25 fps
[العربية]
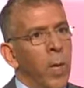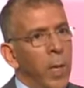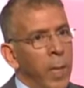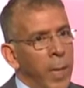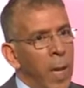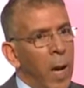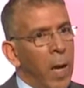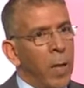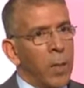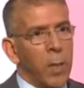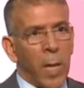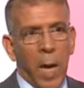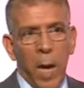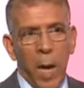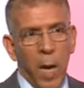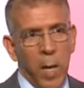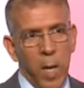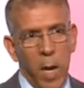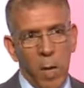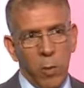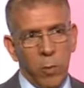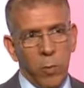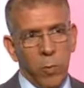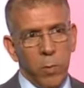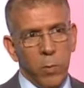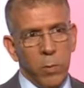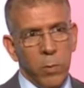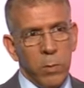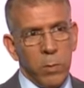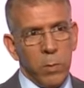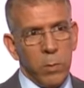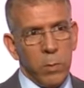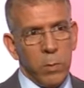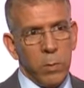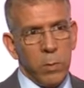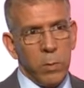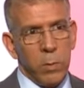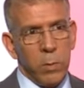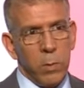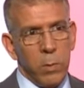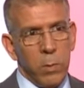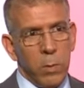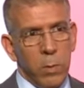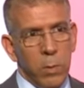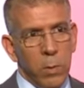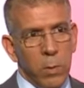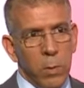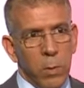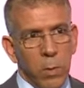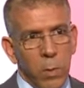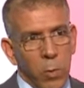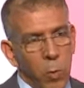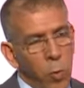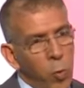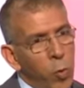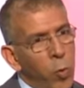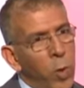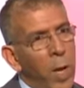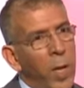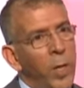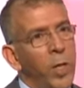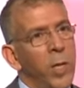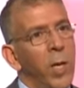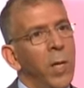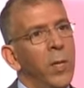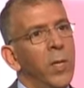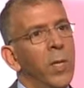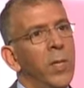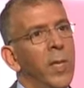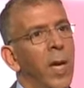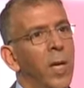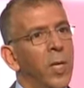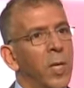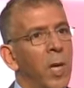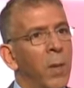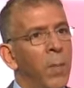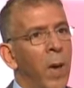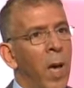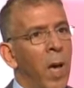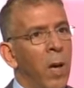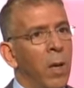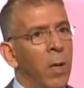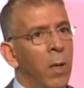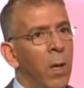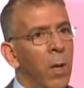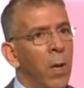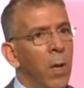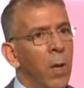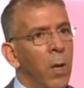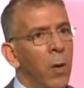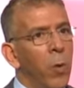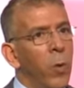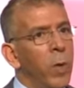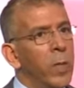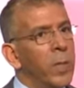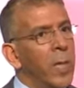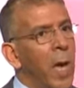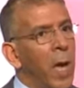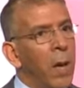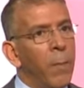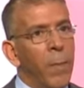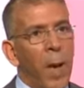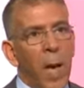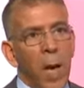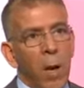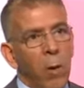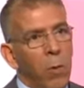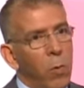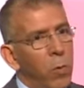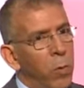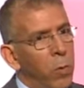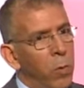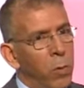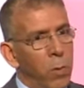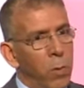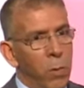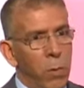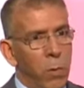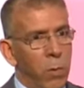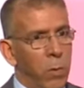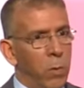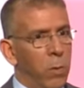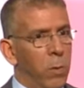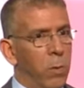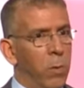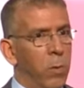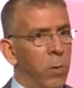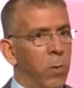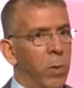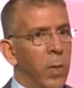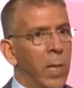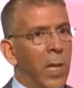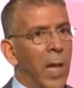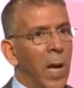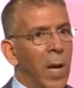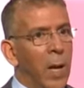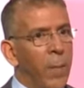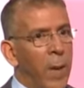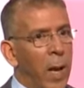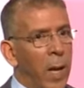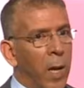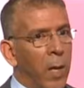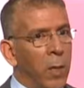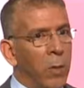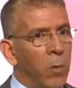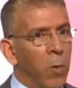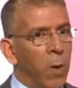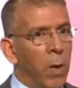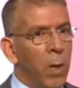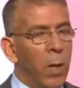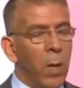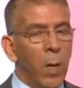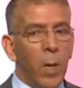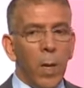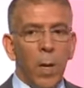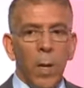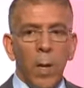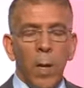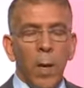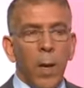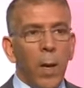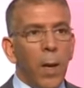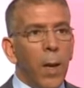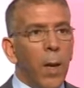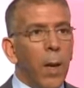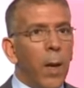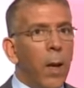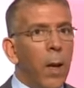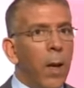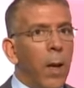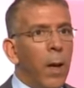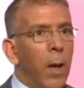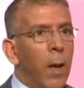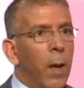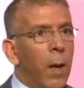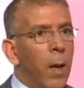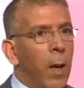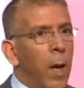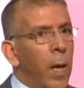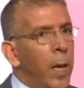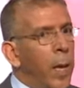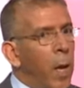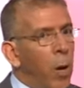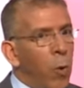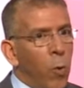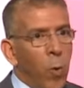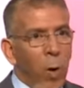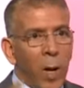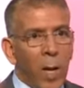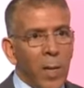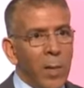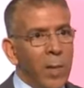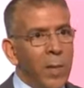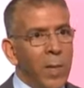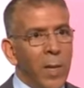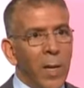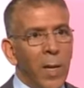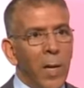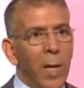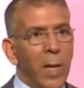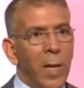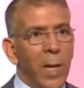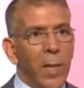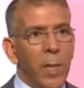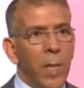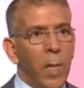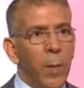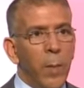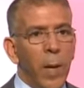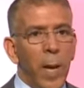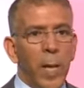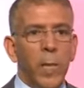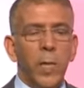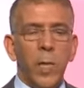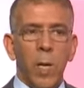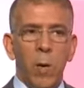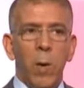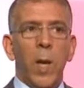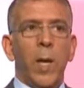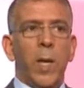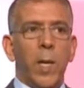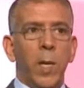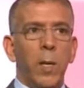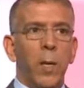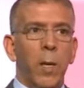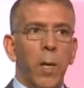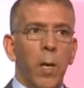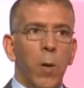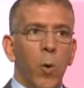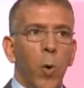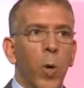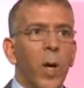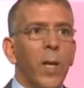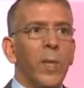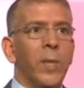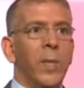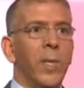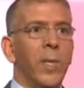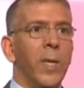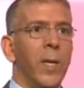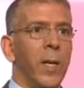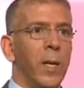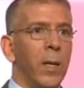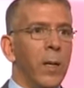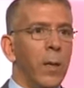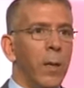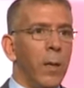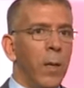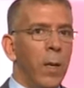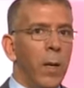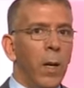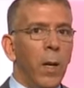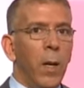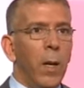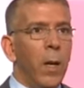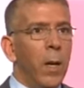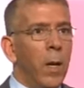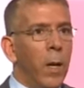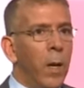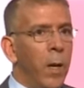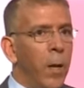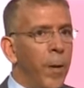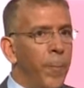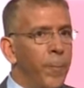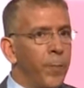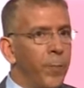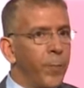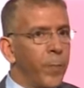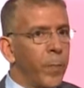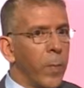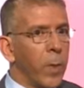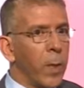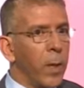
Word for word: الأمر أنه ياخذ قرار ياخذه نعم والعشيه يجي يتعشى معك ويسهر معك ويتلاقى معك غدو نعم نعم آه، انا اقدر الكثير من الاشياء ولكن اقدر